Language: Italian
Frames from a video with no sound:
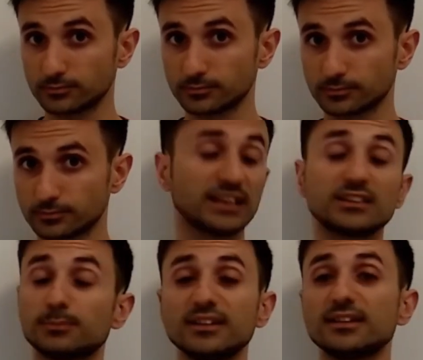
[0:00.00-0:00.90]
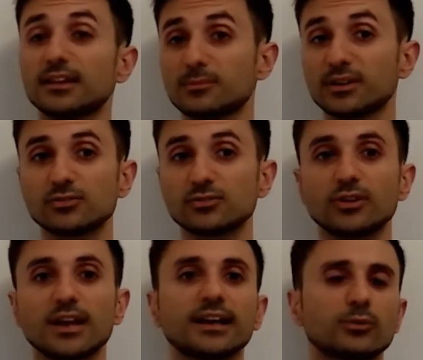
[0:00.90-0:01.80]
Dalle splendide animazioni
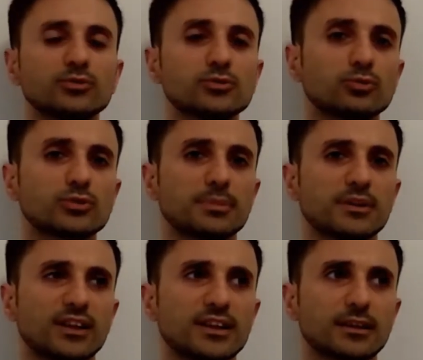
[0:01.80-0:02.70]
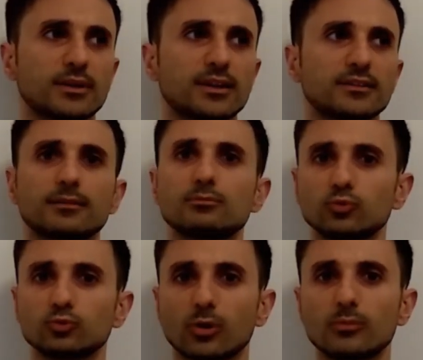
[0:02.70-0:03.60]
anche questo posto è prevalentemente
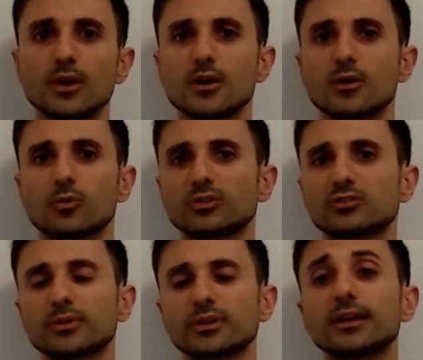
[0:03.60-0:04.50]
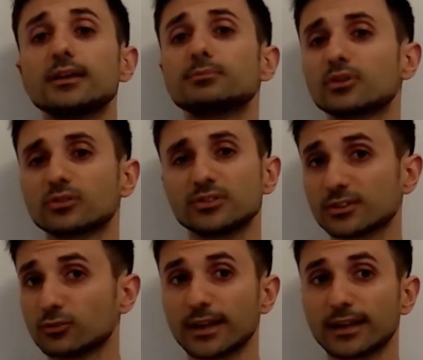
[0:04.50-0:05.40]
muto, questo perché il protagonista
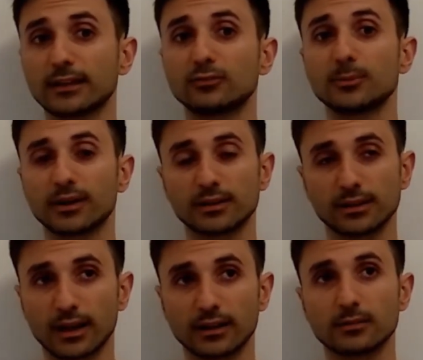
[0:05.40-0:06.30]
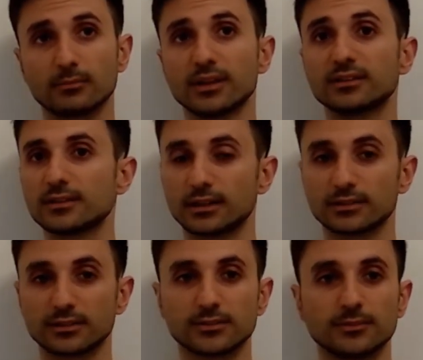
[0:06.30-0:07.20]
non è in grado di parlare, mentre gli
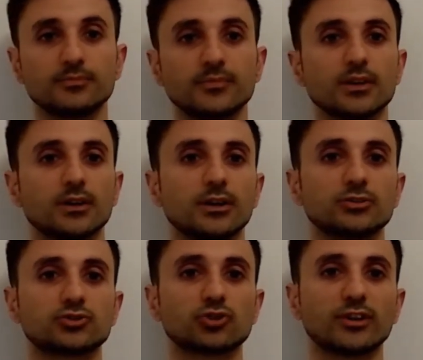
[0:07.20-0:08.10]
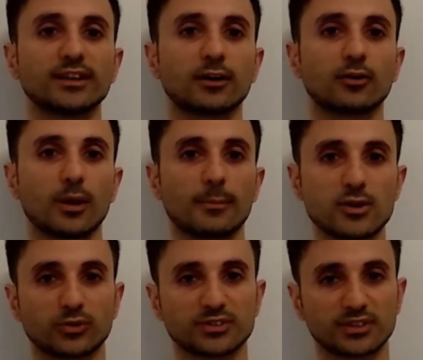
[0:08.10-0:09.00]
altri sì. Ciò rende ancora meglio
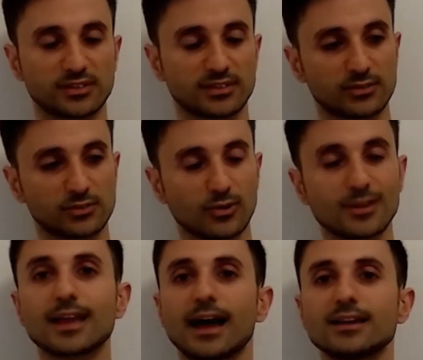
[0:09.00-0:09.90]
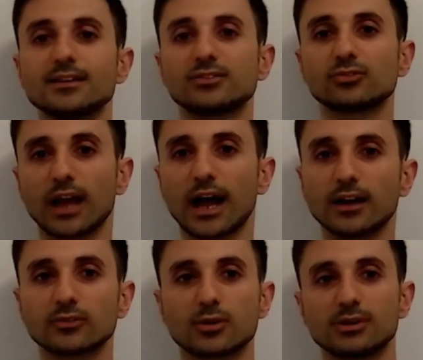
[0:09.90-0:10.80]
questa sensazione da
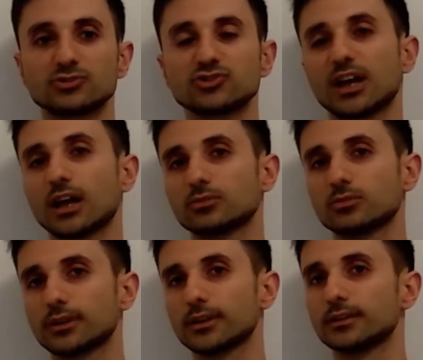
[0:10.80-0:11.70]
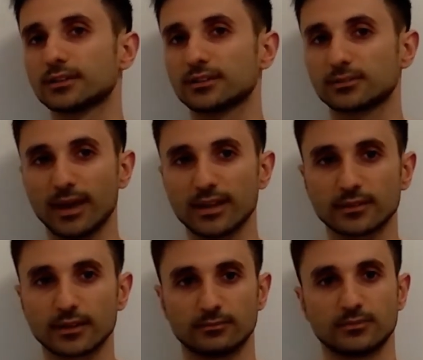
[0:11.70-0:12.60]
isolato, immaginato che
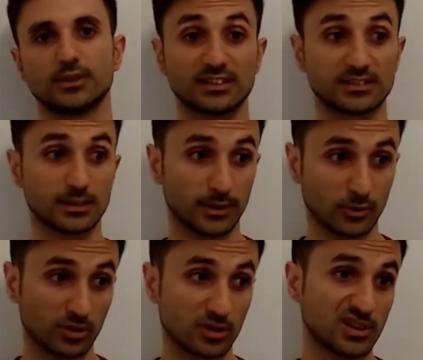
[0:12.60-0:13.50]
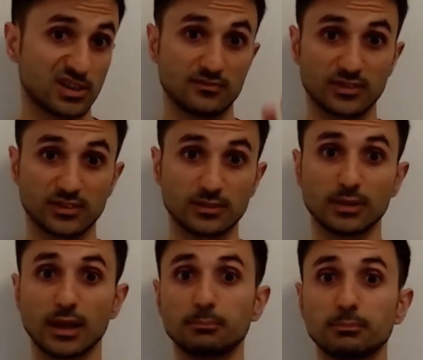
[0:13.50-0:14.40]
trasmette, senza parole,
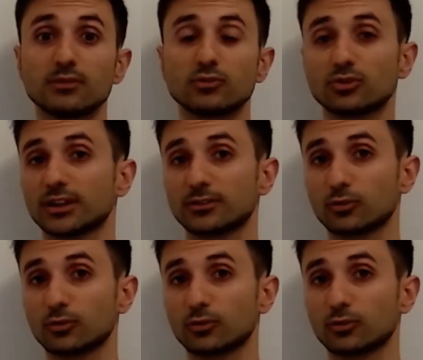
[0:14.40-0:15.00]
invisibile, privo di contatto con il